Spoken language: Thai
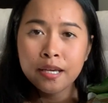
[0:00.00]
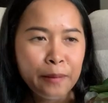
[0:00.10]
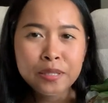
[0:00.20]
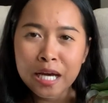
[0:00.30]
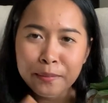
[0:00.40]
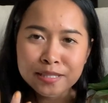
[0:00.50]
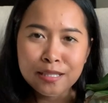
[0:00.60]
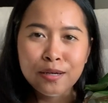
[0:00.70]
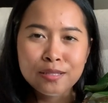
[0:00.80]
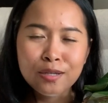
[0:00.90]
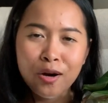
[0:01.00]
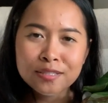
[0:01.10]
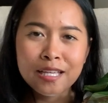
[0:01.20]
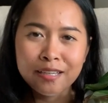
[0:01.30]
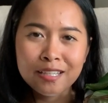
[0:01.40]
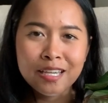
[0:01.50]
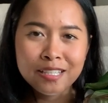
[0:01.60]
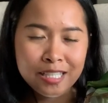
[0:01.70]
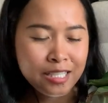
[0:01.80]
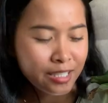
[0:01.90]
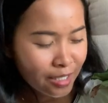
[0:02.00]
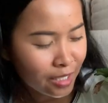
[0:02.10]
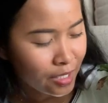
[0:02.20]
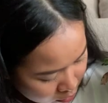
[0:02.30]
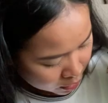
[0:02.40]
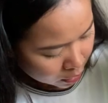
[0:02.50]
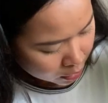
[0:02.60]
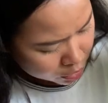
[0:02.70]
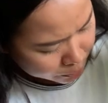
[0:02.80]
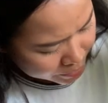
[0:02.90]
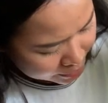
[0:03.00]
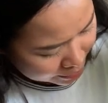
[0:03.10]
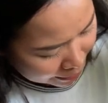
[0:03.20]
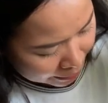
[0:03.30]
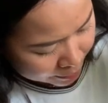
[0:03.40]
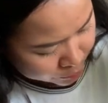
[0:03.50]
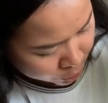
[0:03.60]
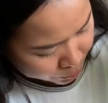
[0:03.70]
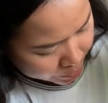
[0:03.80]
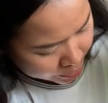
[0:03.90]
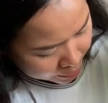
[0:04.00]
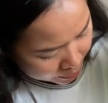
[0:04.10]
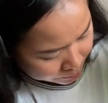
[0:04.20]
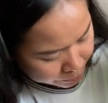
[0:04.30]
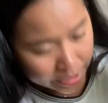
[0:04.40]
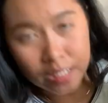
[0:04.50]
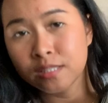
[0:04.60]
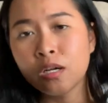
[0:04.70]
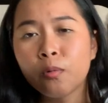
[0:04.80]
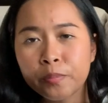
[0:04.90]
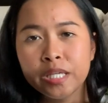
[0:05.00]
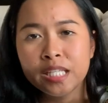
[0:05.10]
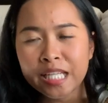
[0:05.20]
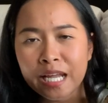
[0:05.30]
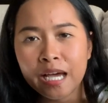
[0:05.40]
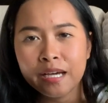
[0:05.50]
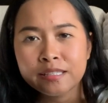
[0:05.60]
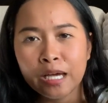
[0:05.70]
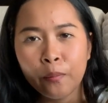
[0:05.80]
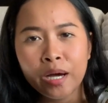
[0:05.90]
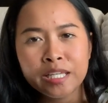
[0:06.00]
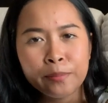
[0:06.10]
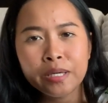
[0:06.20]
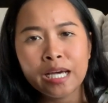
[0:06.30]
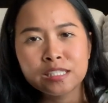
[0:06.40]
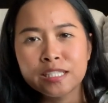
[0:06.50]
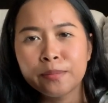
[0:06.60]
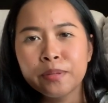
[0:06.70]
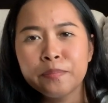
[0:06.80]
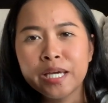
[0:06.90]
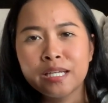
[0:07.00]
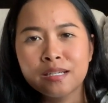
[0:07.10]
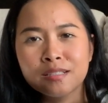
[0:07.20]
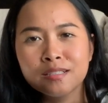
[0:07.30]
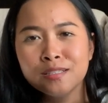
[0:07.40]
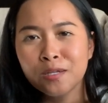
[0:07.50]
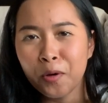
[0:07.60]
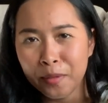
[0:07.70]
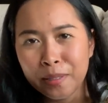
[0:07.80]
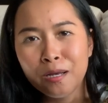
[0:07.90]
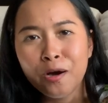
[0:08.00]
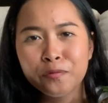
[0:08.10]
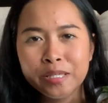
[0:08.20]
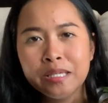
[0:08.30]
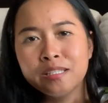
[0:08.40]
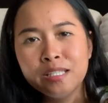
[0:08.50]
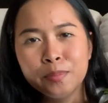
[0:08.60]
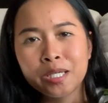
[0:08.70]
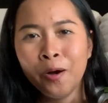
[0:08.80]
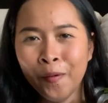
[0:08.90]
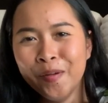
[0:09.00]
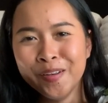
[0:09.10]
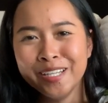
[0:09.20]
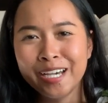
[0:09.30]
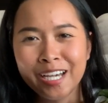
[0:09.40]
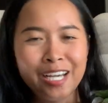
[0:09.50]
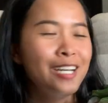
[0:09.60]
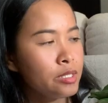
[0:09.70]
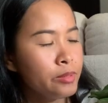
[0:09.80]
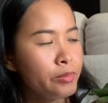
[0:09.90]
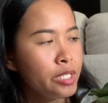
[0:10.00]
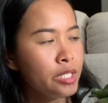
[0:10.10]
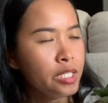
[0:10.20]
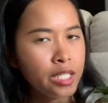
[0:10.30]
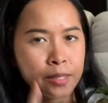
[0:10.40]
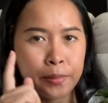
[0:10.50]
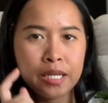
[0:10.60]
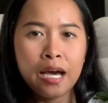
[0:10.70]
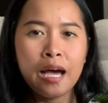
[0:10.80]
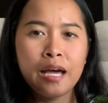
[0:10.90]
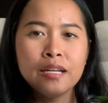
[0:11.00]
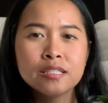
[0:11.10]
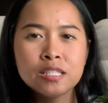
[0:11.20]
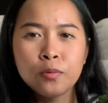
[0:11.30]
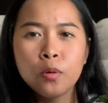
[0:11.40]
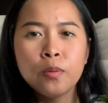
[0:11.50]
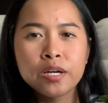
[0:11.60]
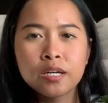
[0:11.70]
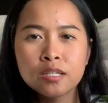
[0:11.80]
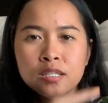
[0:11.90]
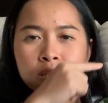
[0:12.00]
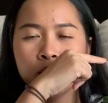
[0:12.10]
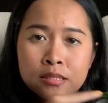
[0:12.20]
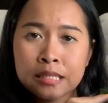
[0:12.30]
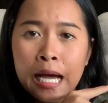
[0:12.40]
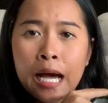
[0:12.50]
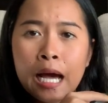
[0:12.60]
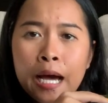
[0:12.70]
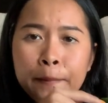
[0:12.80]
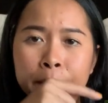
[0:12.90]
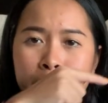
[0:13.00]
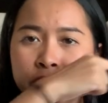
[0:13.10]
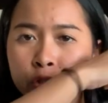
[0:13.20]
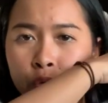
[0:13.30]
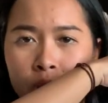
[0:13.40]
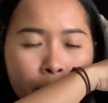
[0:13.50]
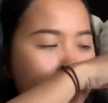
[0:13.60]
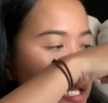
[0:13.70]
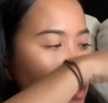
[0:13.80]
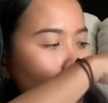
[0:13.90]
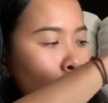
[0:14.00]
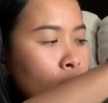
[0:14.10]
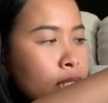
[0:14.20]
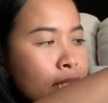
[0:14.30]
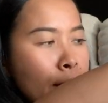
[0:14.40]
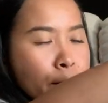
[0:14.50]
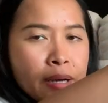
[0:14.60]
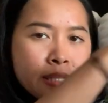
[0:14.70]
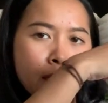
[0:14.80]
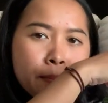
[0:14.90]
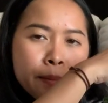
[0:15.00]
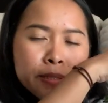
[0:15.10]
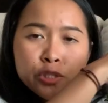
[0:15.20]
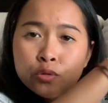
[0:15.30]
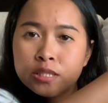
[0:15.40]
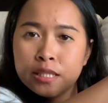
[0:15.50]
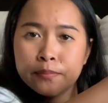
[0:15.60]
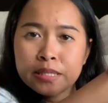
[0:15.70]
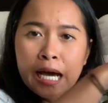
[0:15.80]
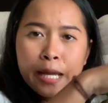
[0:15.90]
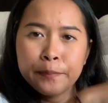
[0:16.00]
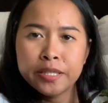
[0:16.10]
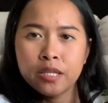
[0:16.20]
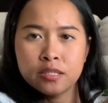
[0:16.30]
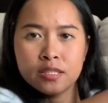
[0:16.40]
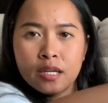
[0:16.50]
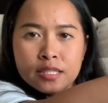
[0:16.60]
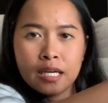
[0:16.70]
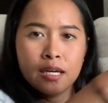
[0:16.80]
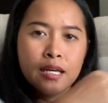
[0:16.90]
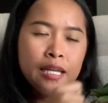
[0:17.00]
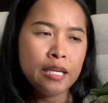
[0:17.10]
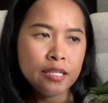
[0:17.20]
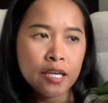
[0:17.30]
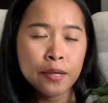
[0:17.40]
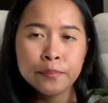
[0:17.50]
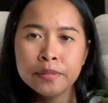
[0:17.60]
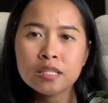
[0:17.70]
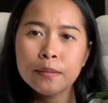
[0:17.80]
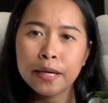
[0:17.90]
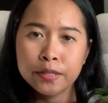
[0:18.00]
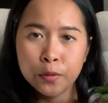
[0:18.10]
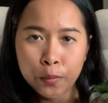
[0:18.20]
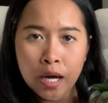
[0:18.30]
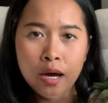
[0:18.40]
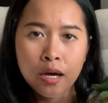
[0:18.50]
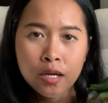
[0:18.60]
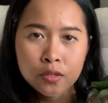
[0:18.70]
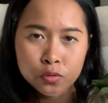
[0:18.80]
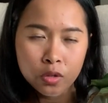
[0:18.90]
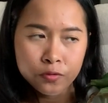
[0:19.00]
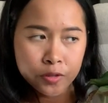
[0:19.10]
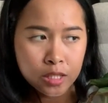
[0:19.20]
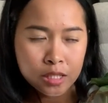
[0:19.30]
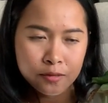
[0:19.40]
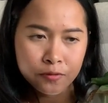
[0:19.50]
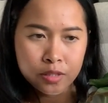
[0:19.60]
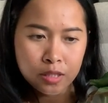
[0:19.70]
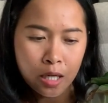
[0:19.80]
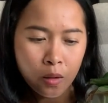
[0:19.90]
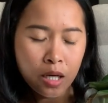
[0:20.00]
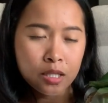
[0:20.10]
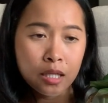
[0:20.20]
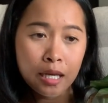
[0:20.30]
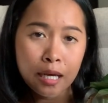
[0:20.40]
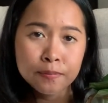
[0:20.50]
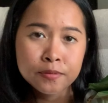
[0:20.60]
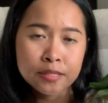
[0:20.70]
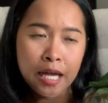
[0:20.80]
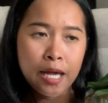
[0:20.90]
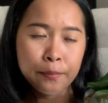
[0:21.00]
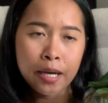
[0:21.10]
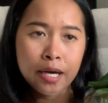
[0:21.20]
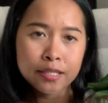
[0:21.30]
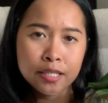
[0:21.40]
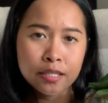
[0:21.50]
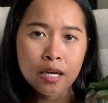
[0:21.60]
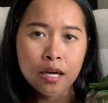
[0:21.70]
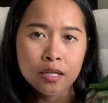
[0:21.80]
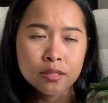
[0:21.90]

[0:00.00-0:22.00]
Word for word: เพื่อให้มันสังเคราะห์แสงได้ดีนะคะแล้วก็ต้องเปลี่ยนกระถางทุกปีนะปีหรือสองปีนี่แหละแต่ว่ายังไม่อาจจะยังไม่เปลี่ยนอ่ะก็คือรอให้มันรอดวิกฤตนี้ไปก่อนนะคะมีอีกปัญหาหนึ่งที่พบบ่อยก็คือถ้ามันเป็นจุดอ่ะเป็นรูอ่ะตามใบตามใบเป็นจุดสีน้ำตาลเป็นดอทๆ อ, อ่ะอะไรอย่างเงี้ยนั่นก็หมายถึงว่าตัว Fiddle Leaf Fig เราอ่ะได้รับแสงพระอาทิตย์อ่ะ